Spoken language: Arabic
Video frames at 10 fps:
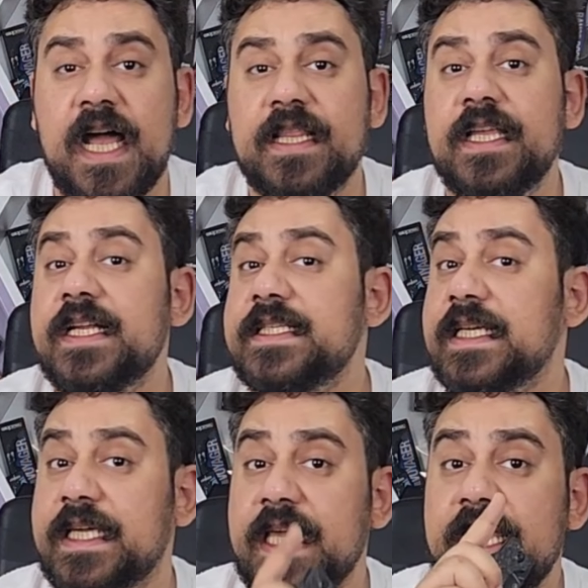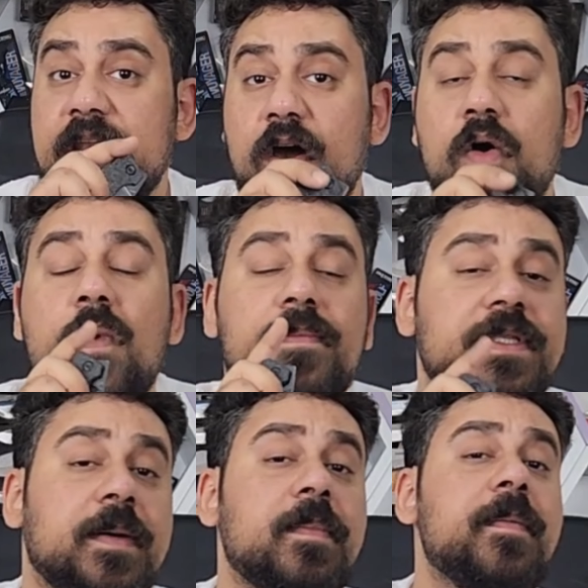عندنا سكينه هو
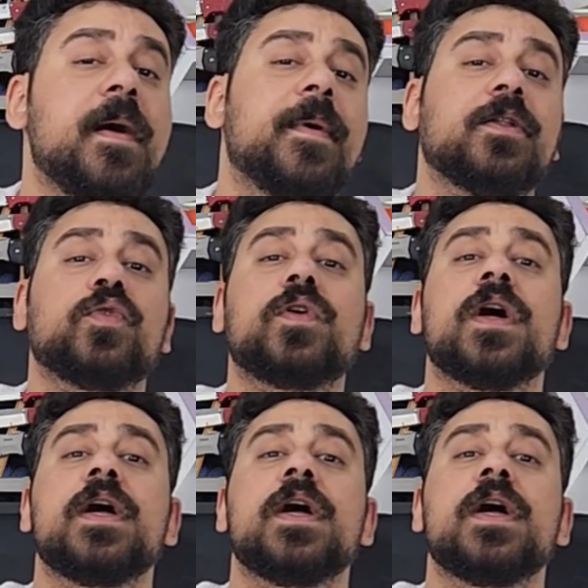مصممها برضو